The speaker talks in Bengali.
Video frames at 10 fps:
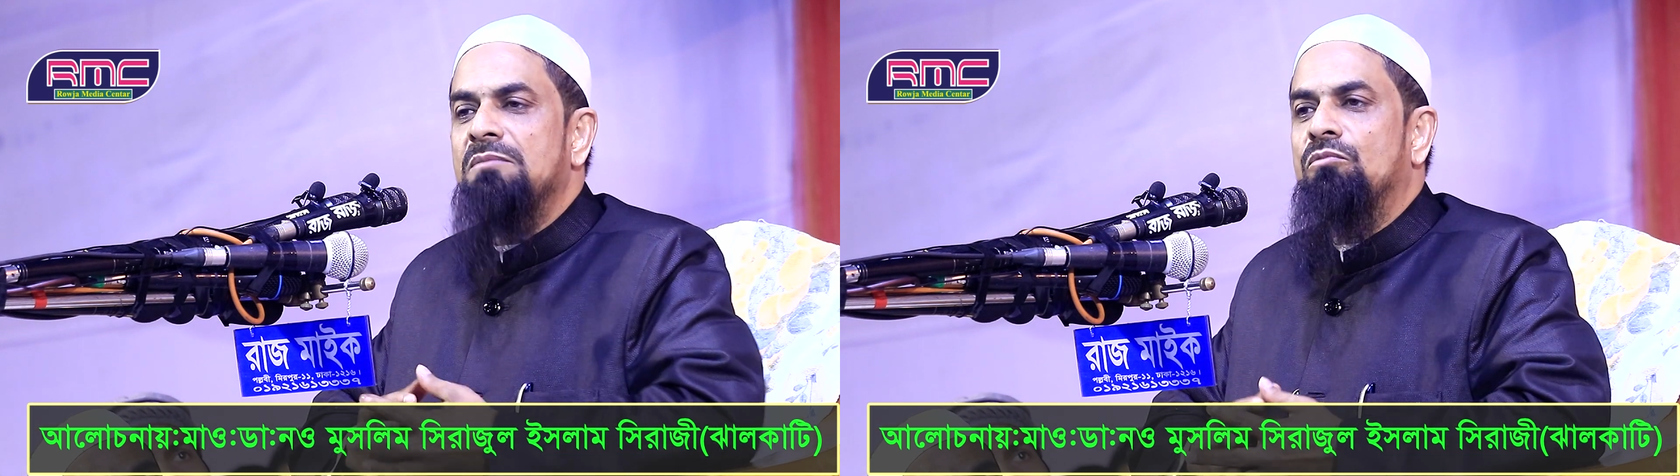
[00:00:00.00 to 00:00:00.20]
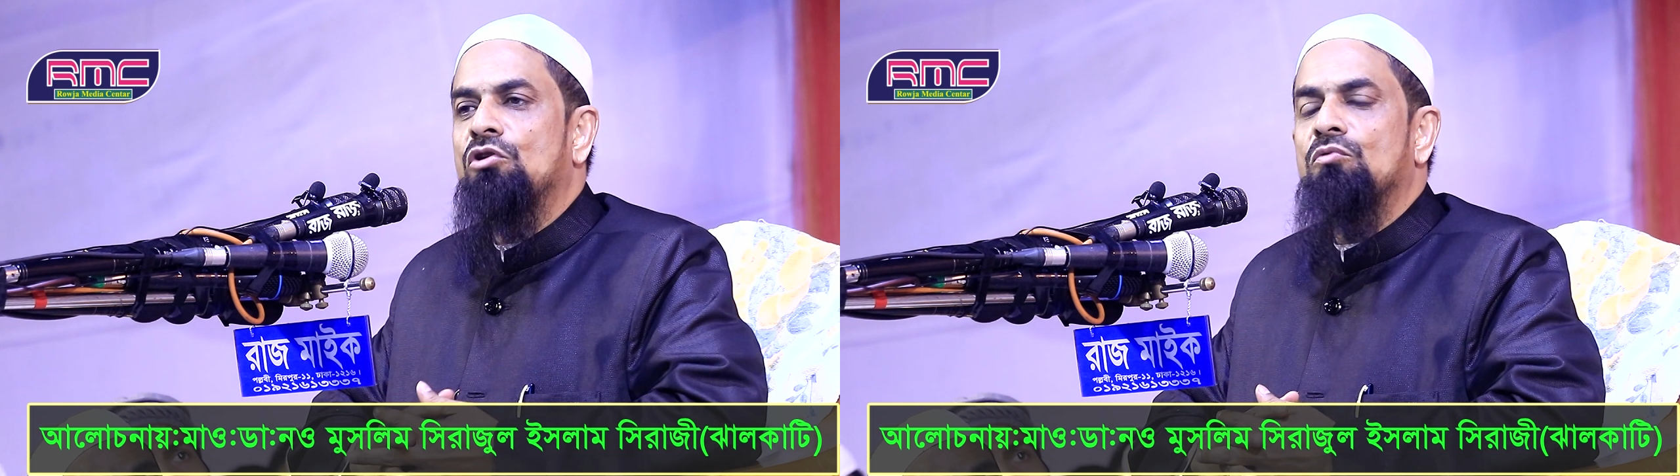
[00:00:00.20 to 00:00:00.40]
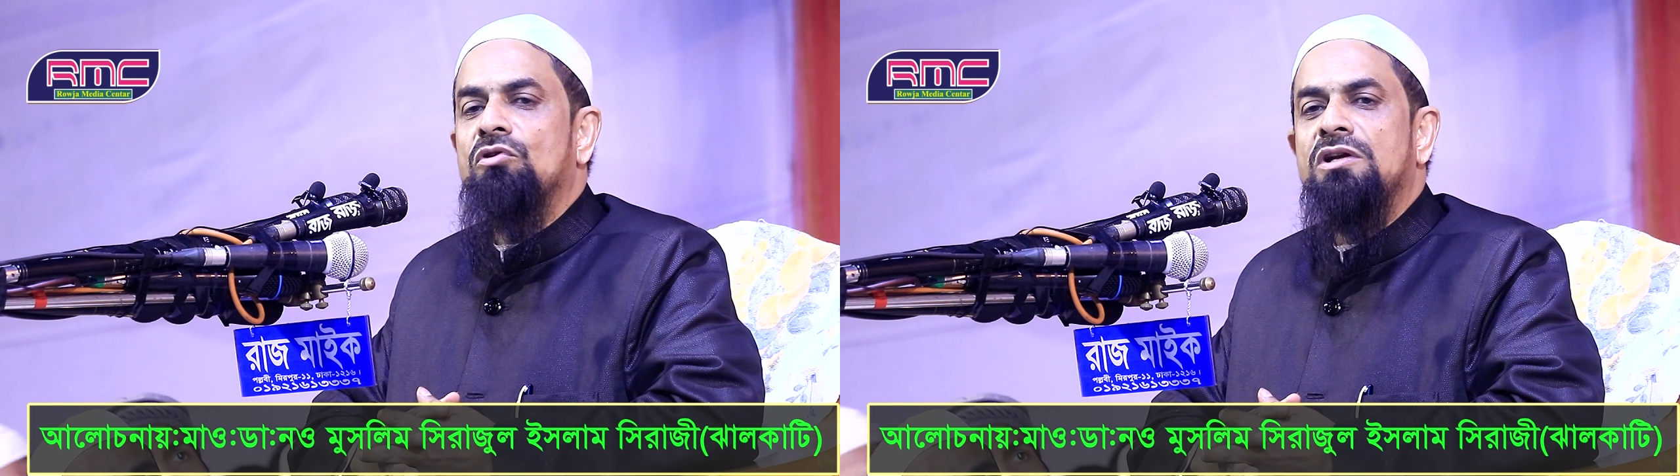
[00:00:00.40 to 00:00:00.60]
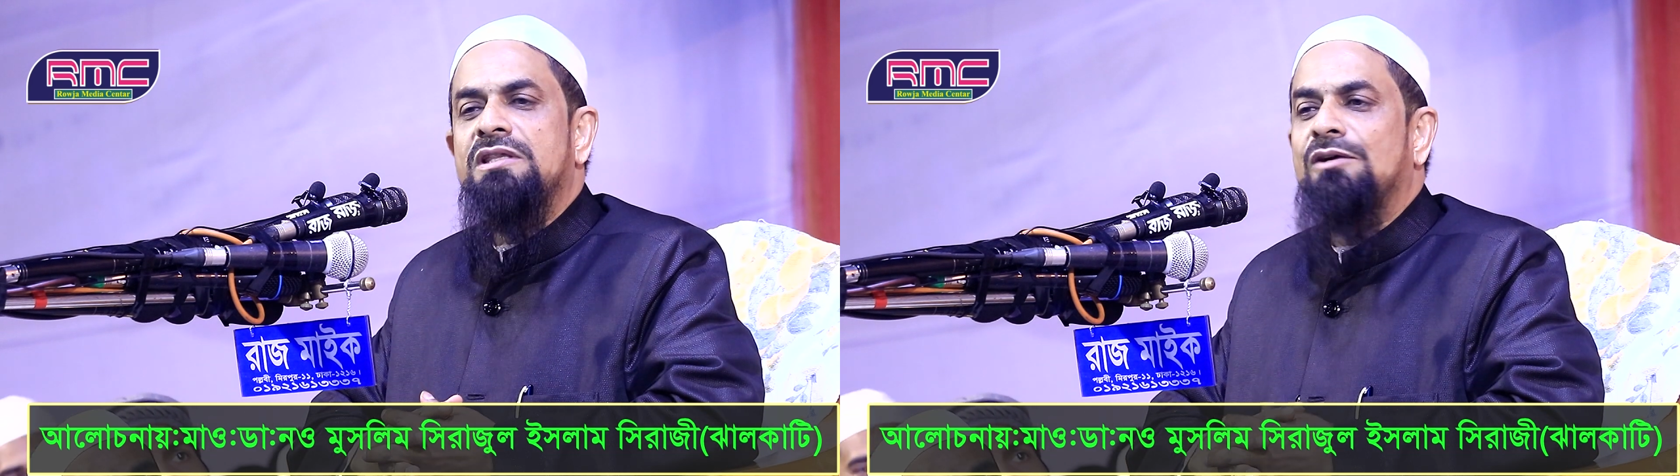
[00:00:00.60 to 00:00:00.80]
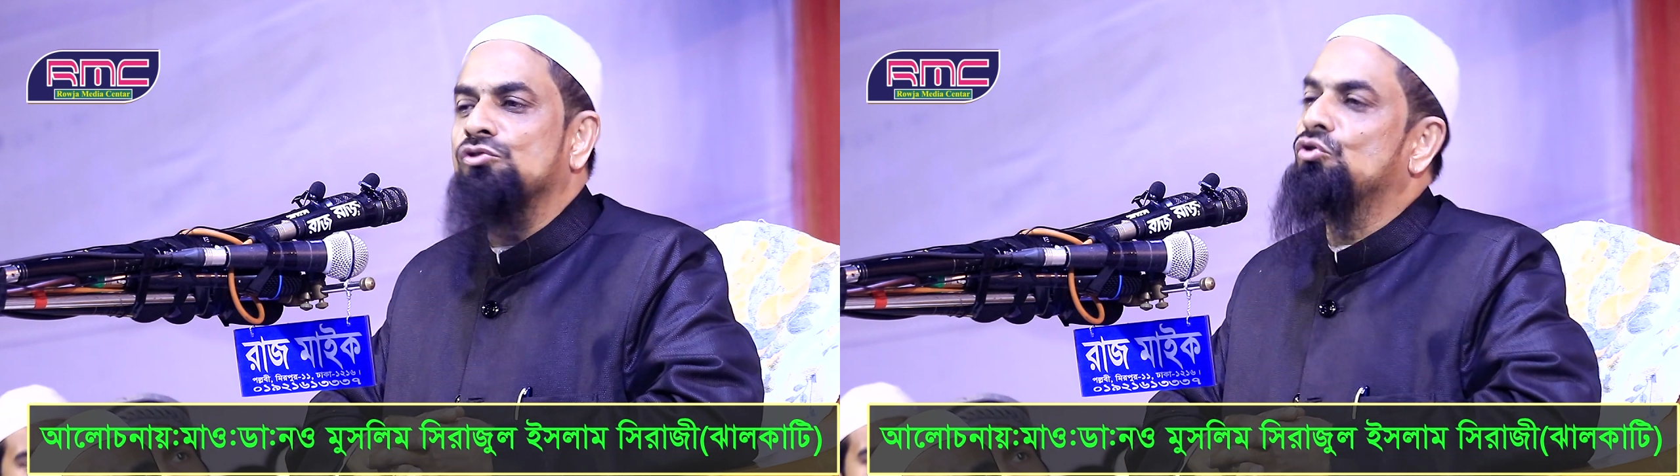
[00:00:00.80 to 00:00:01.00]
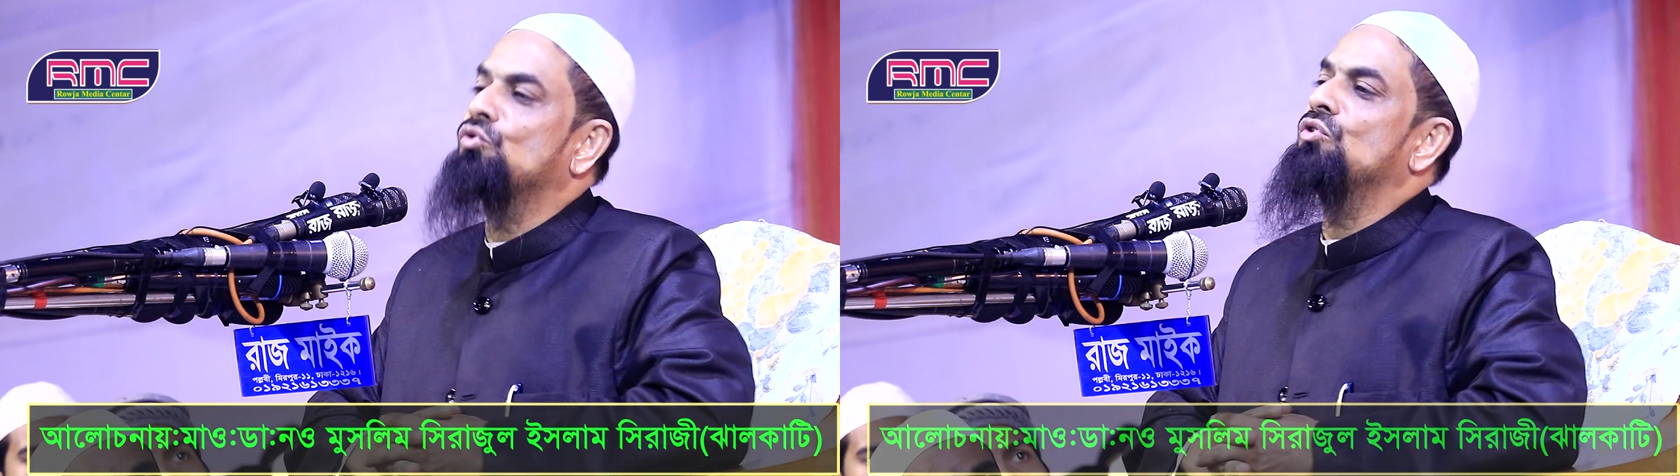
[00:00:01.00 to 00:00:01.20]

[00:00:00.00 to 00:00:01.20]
বড় বড় নেতাগো ছোট